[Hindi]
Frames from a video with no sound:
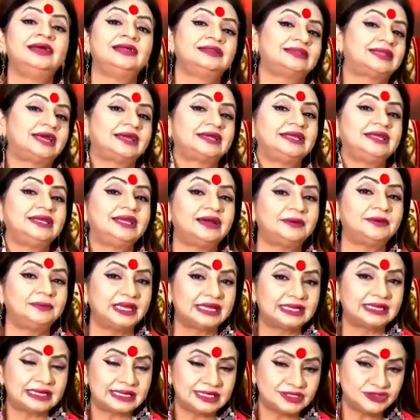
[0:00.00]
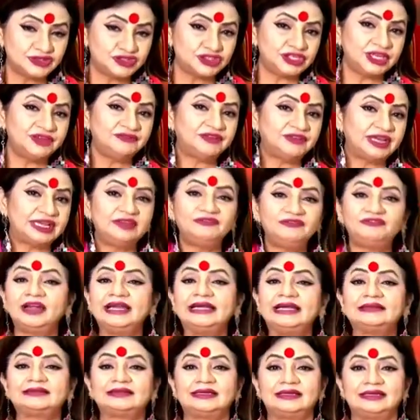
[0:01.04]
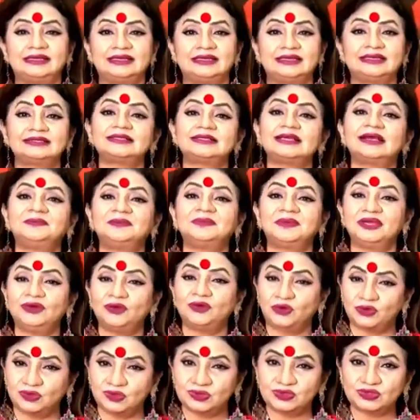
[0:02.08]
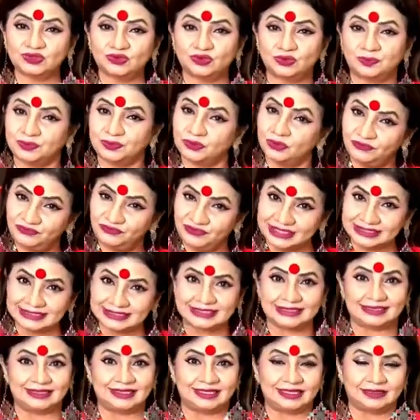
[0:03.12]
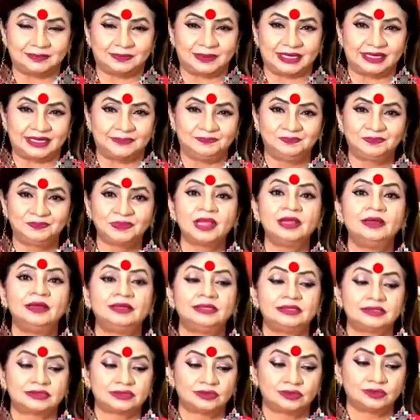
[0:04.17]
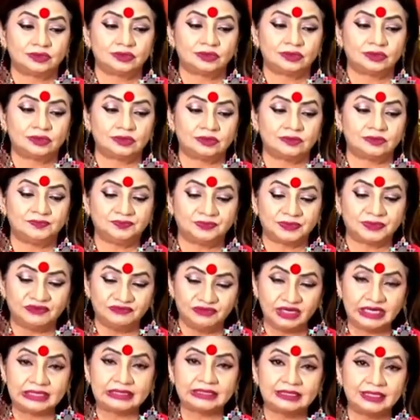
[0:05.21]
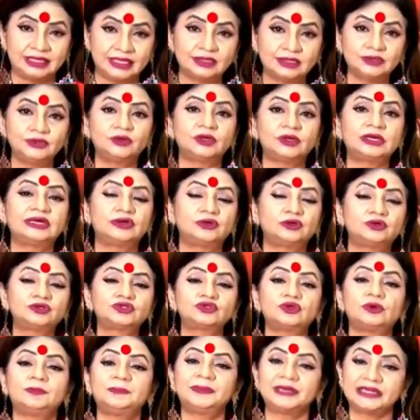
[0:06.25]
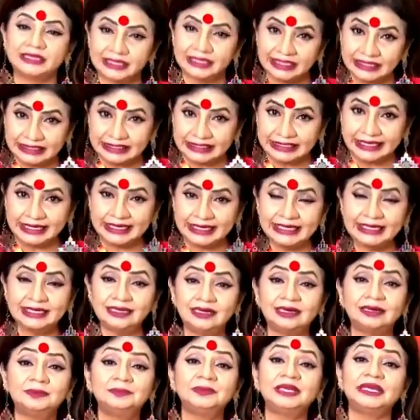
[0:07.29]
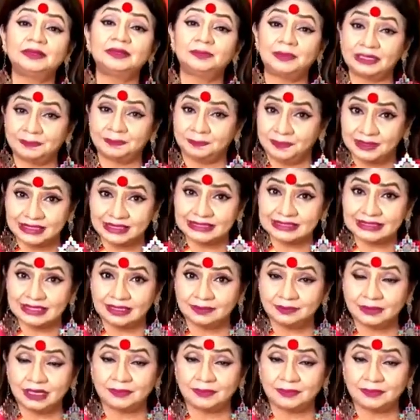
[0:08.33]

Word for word: ताकि हम एक अच्छे वेरीफाइड तरीके से आपके हॉरोस्कोप को फिर से देख पाएँ सो विल क्लिक योर हॉरोस्कोप अगेन हम एक बार फिर से हम